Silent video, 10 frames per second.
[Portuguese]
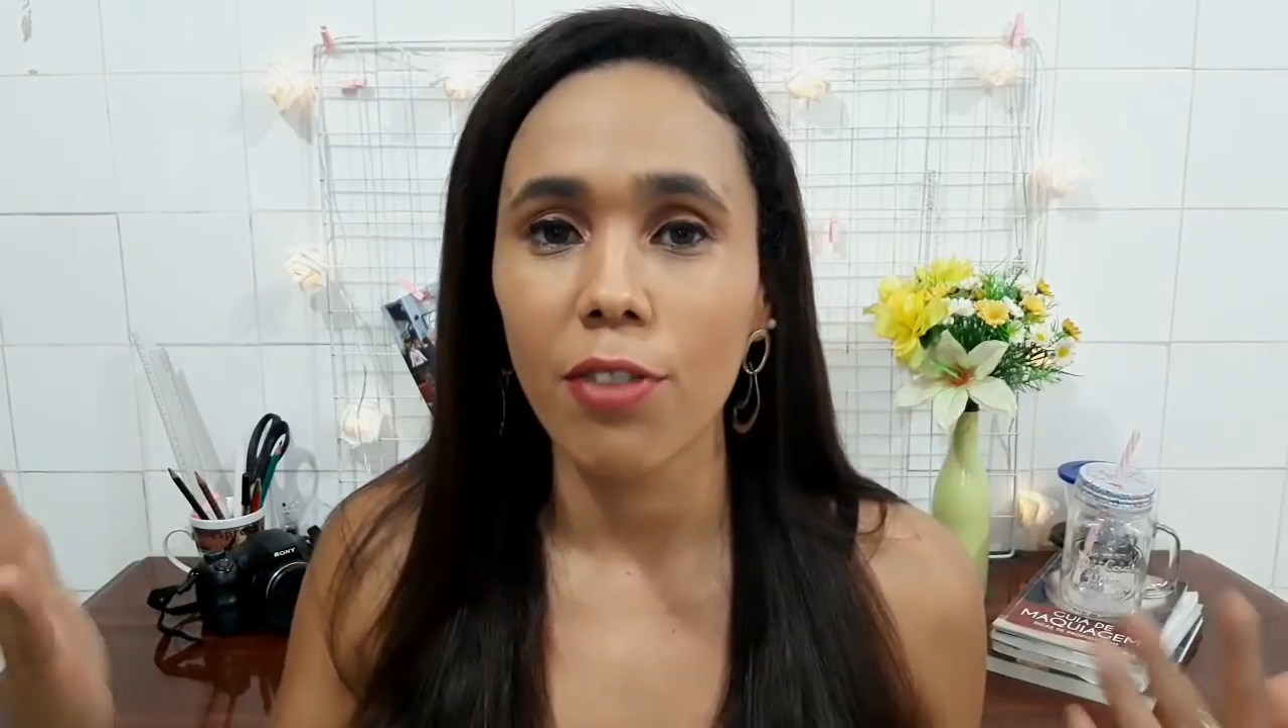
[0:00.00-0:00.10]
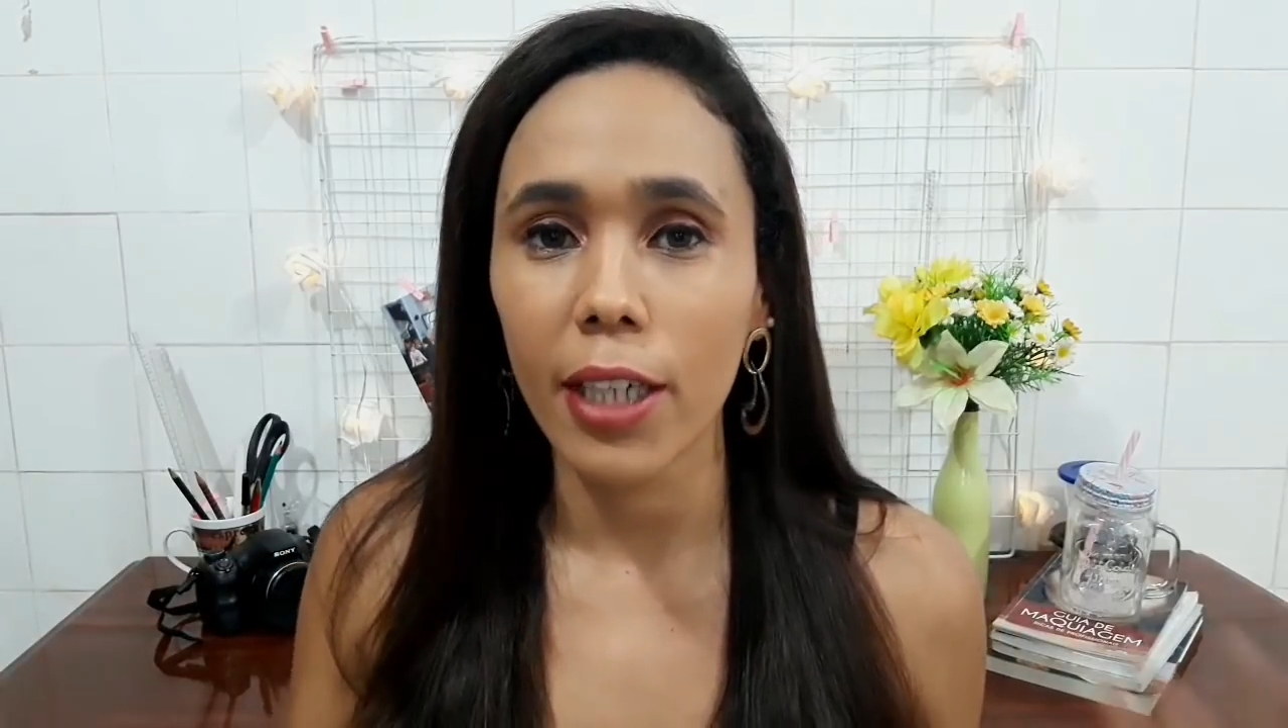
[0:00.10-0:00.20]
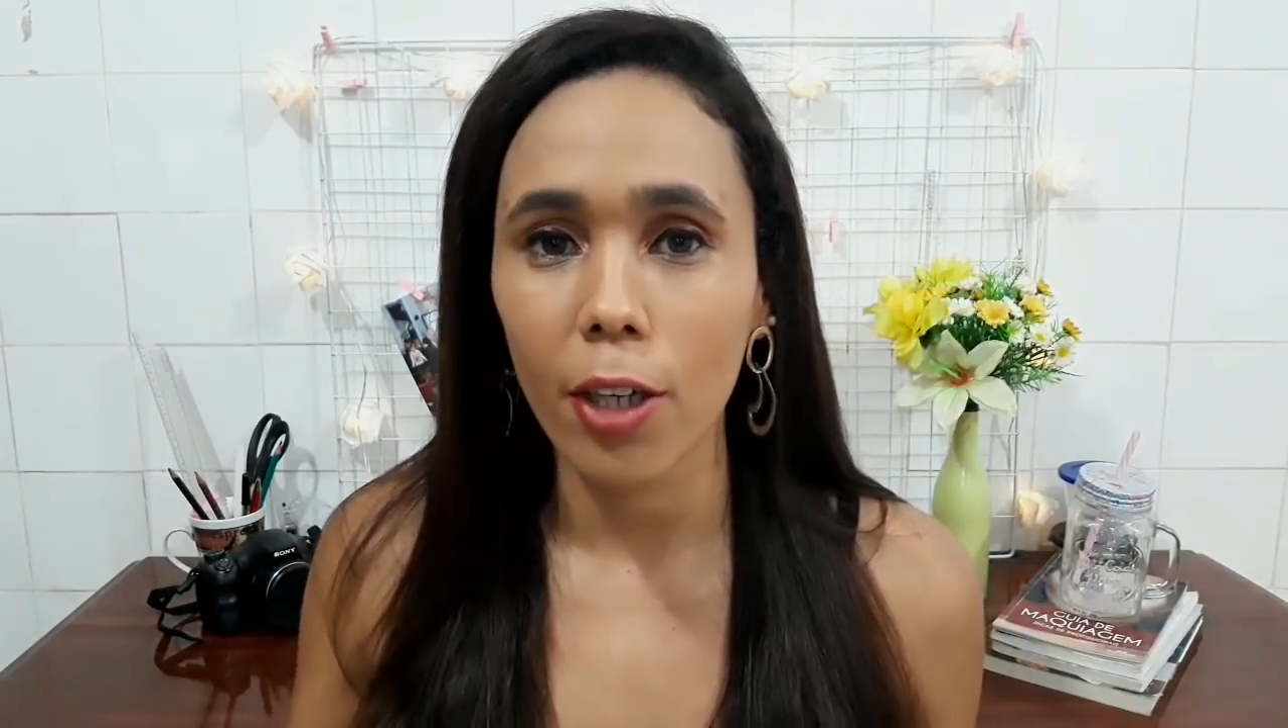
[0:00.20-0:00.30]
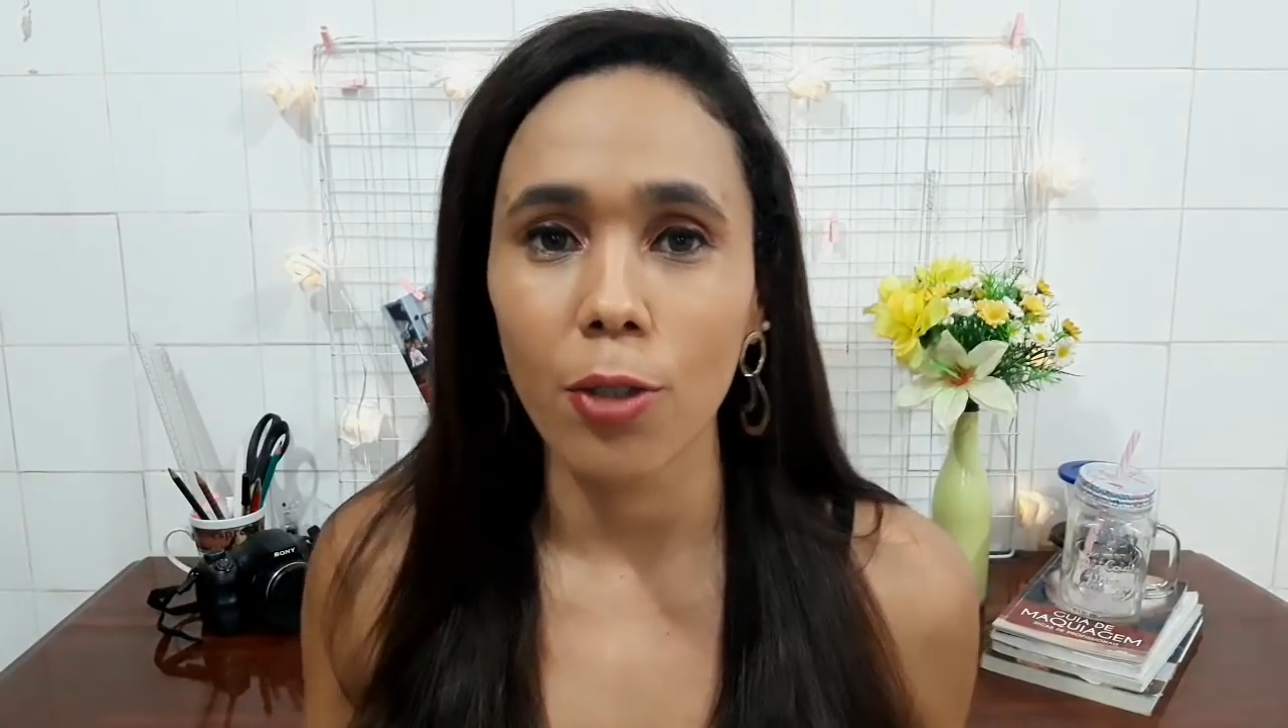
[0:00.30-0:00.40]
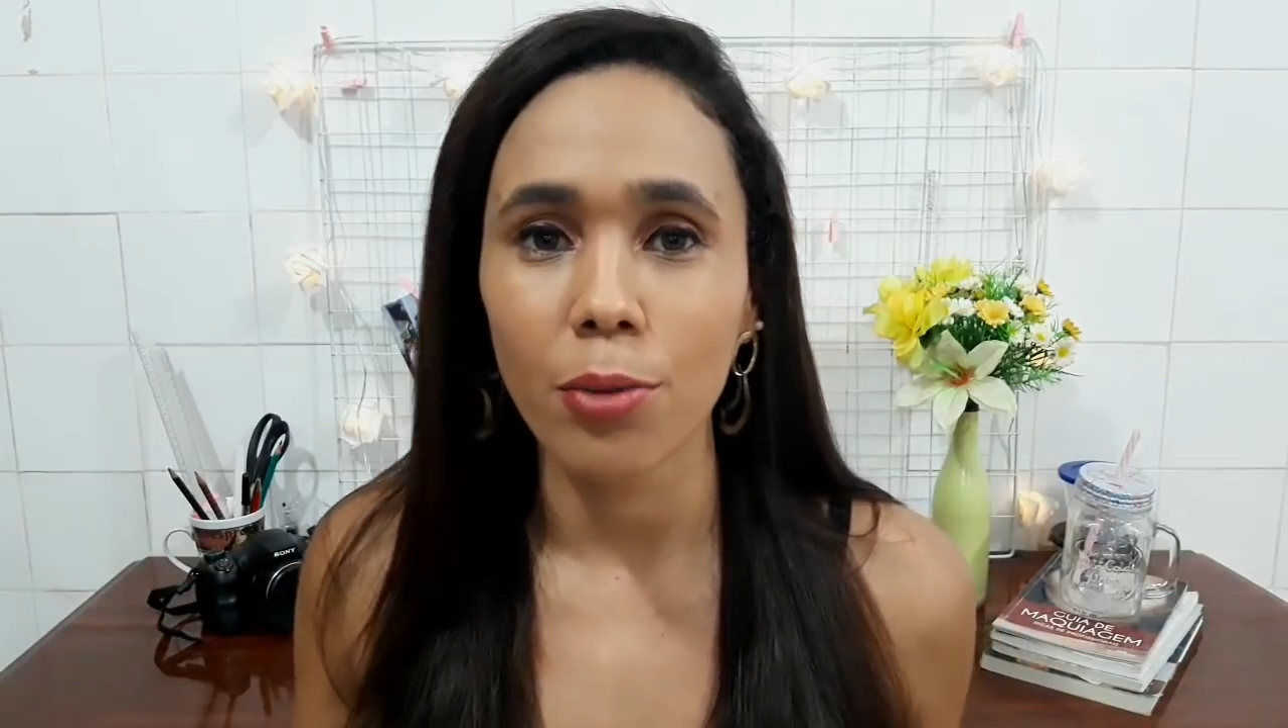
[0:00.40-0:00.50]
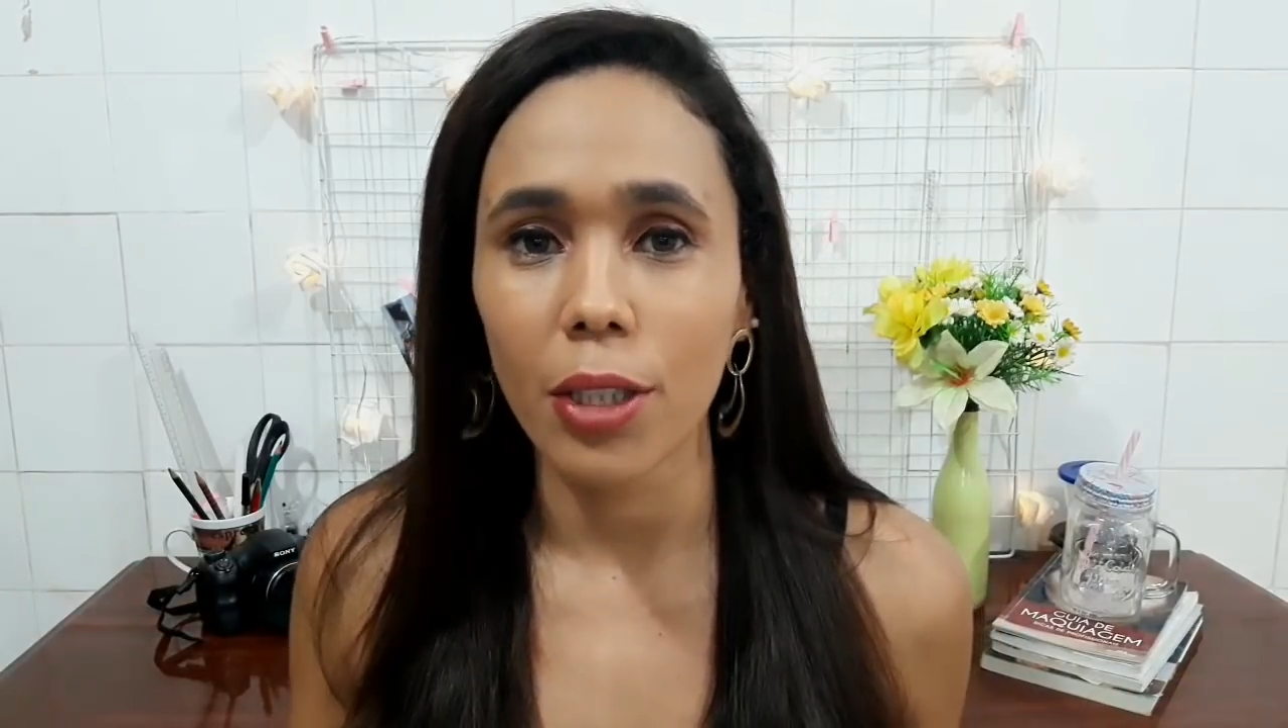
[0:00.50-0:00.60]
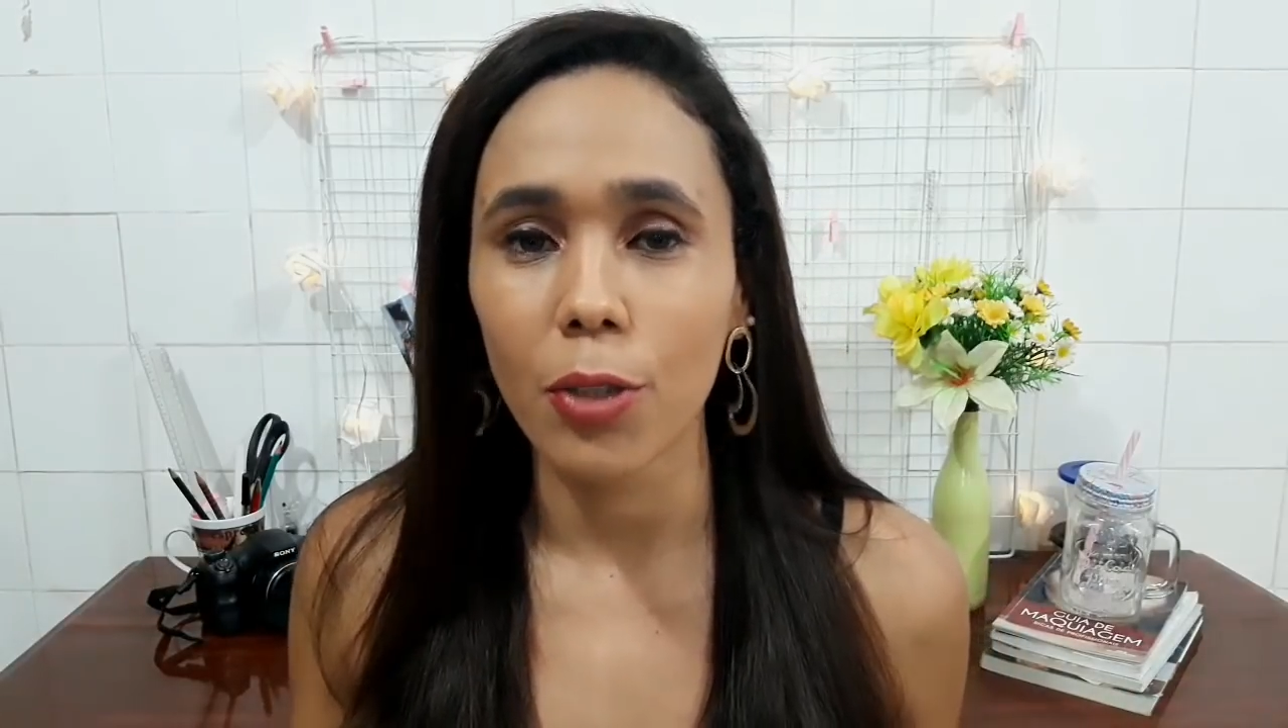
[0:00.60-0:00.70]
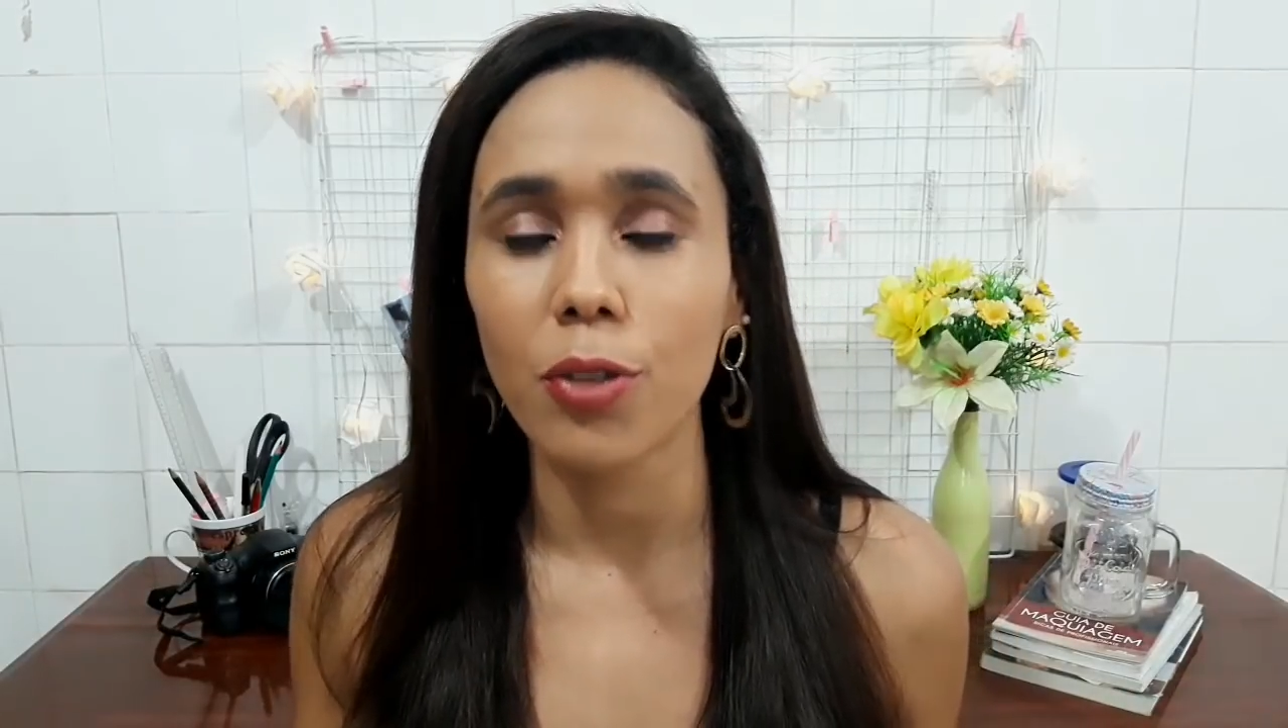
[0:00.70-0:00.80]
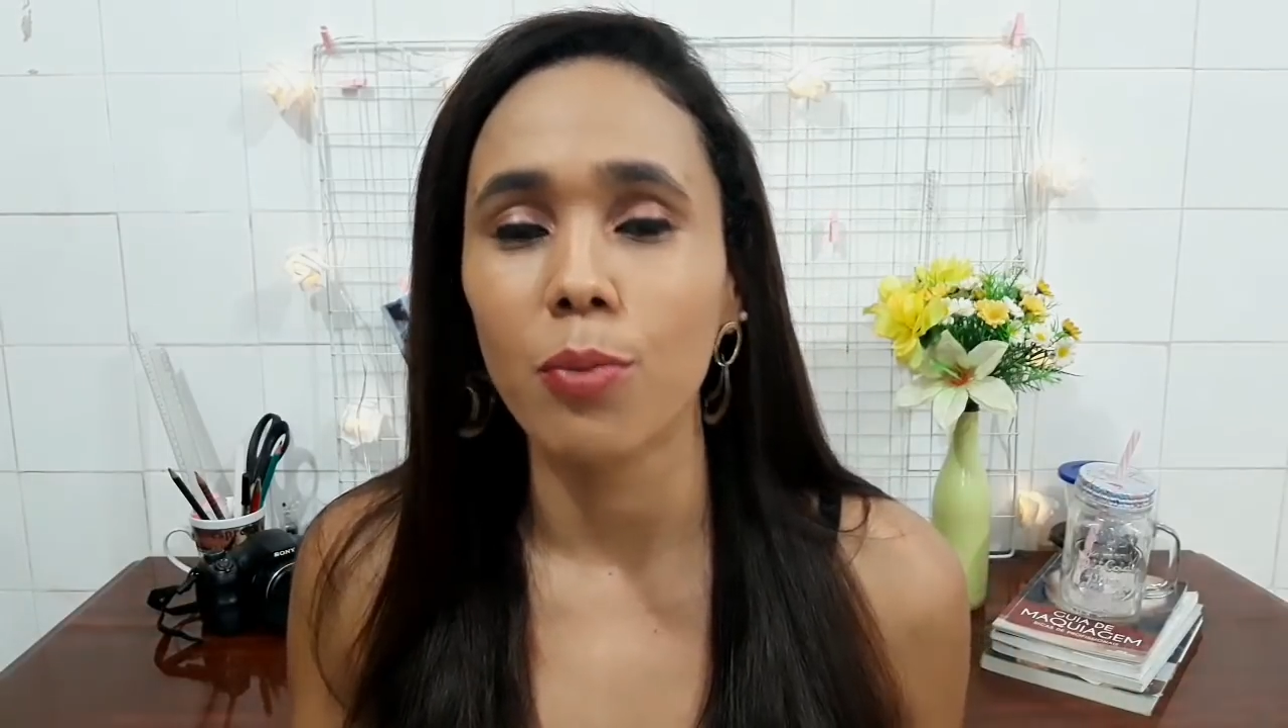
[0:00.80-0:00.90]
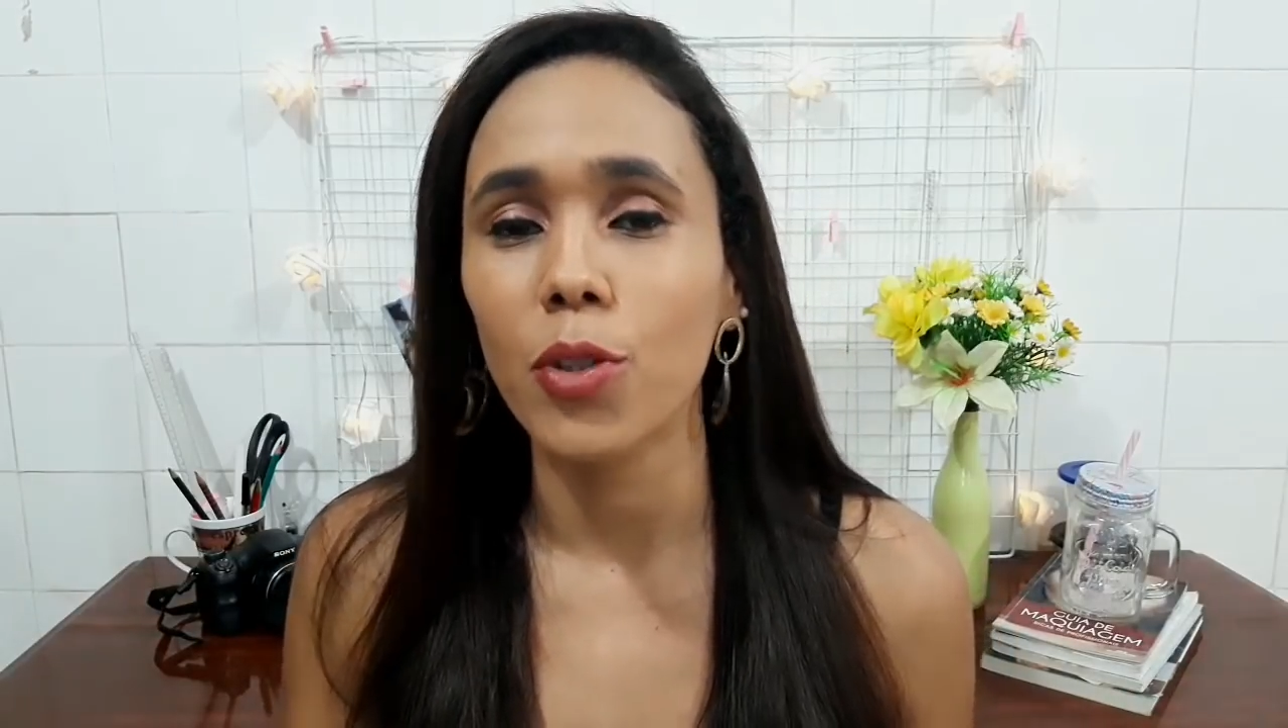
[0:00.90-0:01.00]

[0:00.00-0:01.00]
Fiquem com Deus.